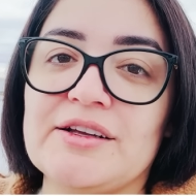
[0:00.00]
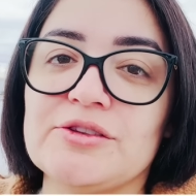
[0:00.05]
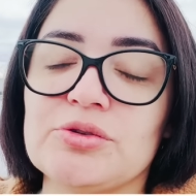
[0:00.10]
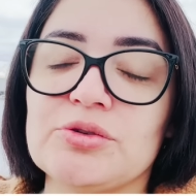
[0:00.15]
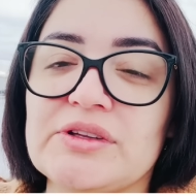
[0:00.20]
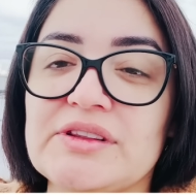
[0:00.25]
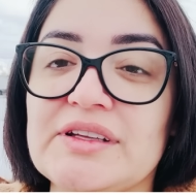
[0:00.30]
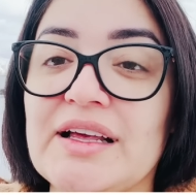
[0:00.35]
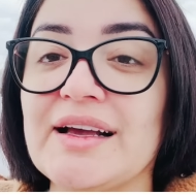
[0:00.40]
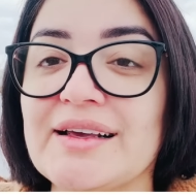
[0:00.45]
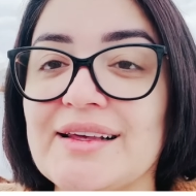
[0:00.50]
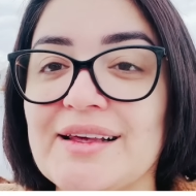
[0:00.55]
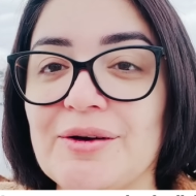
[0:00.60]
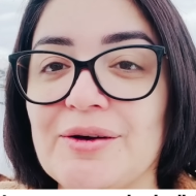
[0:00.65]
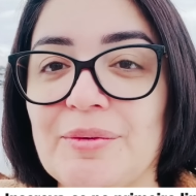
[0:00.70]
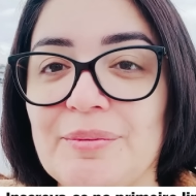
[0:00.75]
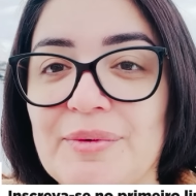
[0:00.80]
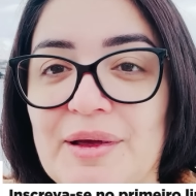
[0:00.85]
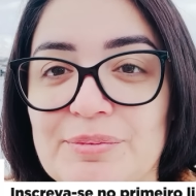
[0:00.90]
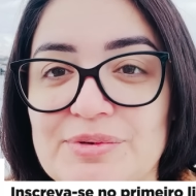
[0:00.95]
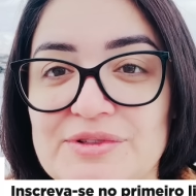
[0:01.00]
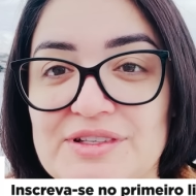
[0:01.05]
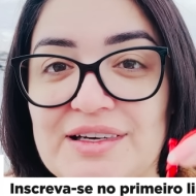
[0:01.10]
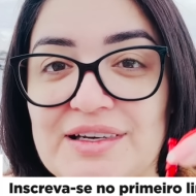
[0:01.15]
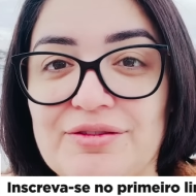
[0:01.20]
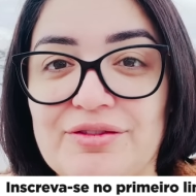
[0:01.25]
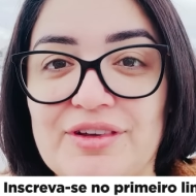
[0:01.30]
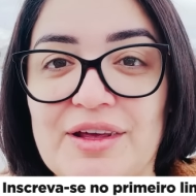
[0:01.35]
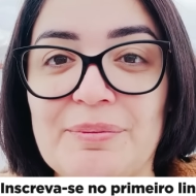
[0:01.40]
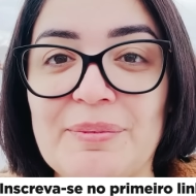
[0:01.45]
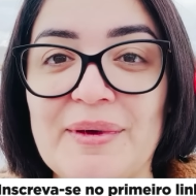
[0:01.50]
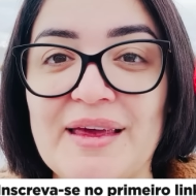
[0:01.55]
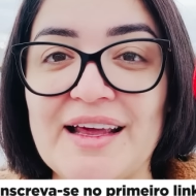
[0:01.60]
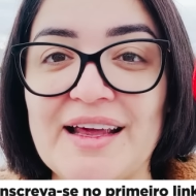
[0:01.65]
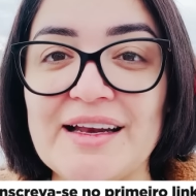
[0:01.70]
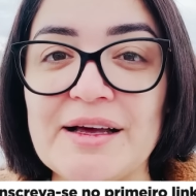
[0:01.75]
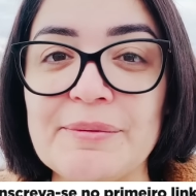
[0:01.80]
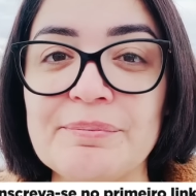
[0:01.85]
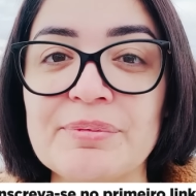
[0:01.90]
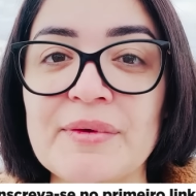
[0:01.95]
Estou até aqui com a minha pulseira
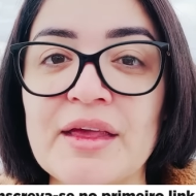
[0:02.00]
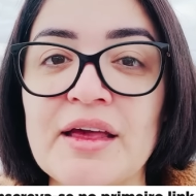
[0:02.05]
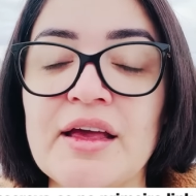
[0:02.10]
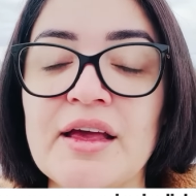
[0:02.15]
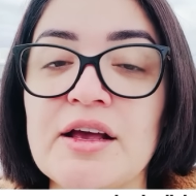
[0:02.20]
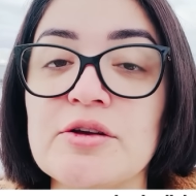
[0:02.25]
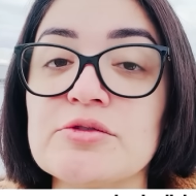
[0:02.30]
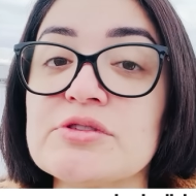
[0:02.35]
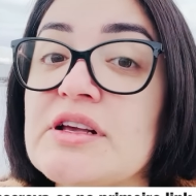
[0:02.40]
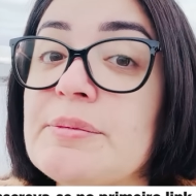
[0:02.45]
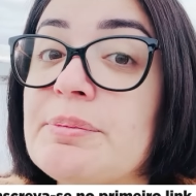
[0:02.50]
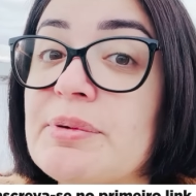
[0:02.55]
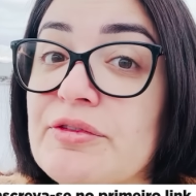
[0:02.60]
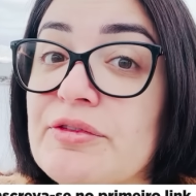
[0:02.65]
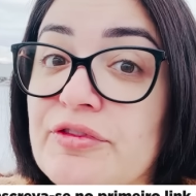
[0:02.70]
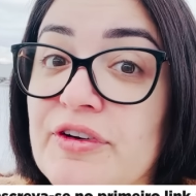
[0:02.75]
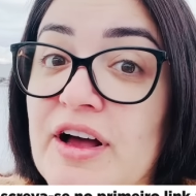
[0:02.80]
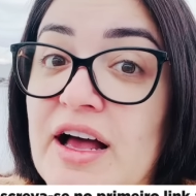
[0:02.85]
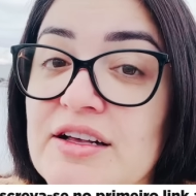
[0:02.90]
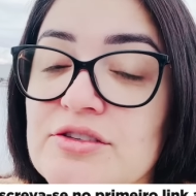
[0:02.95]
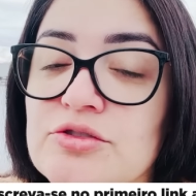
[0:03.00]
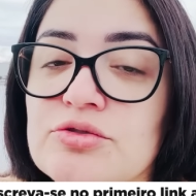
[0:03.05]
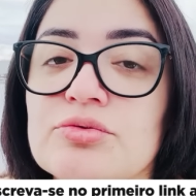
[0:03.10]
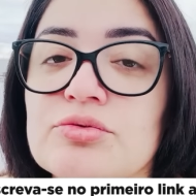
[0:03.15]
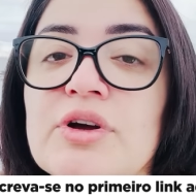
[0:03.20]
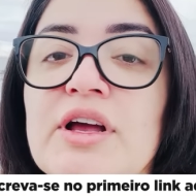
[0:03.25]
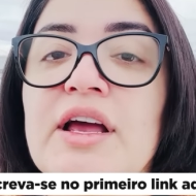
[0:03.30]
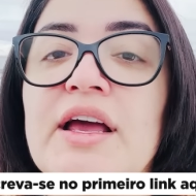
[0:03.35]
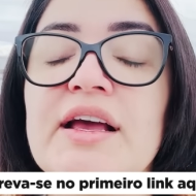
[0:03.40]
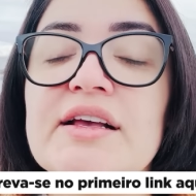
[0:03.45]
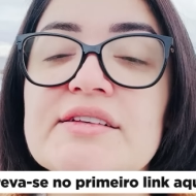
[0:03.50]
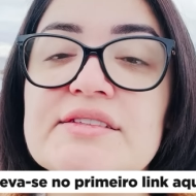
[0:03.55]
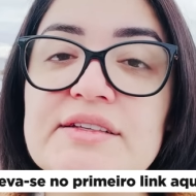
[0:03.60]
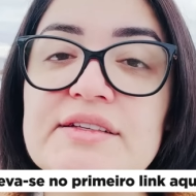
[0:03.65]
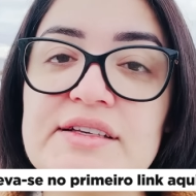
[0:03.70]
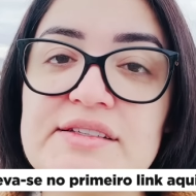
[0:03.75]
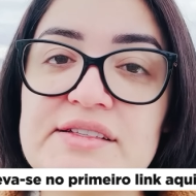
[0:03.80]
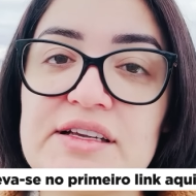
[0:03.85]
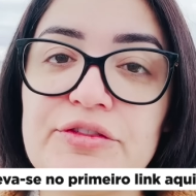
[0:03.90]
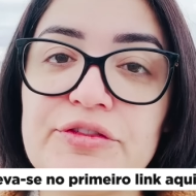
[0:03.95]
vermelha eu sempre faço esse
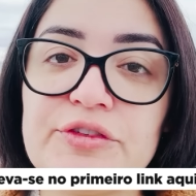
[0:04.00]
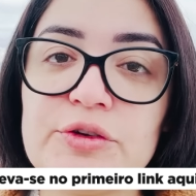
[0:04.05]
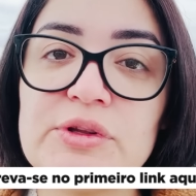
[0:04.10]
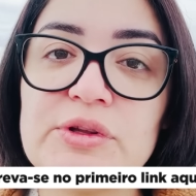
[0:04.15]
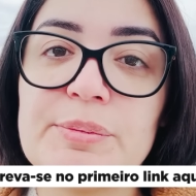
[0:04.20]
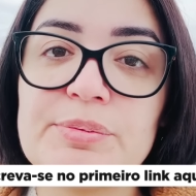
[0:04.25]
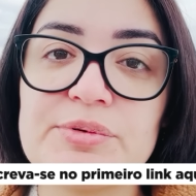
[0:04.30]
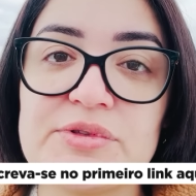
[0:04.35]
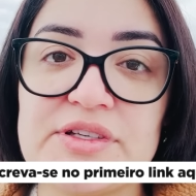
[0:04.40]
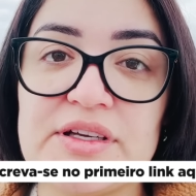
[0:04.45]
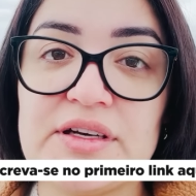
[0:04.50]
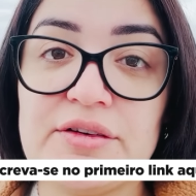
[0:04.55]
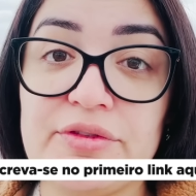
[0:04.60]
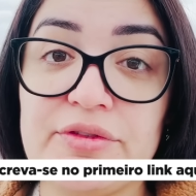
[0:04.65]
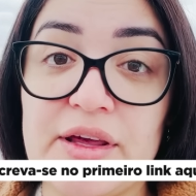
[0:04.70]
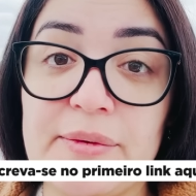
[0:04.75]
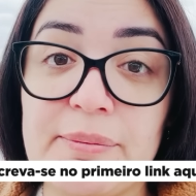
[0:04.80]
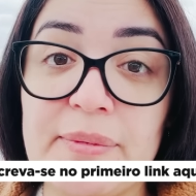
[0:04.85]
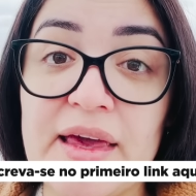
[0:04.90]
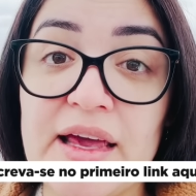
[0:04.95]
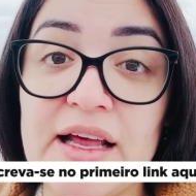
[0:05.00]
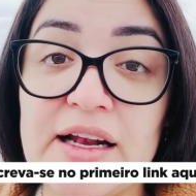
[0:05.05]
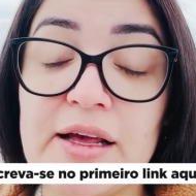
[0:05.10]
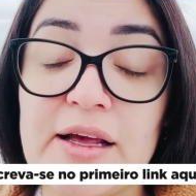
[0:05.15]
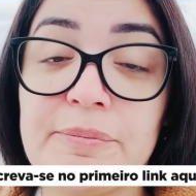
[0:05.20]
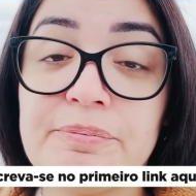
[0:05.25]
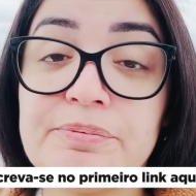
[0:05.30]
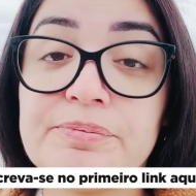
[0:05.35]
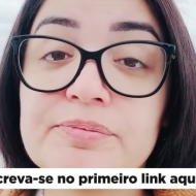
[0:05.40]
desafio da pulseira vermelha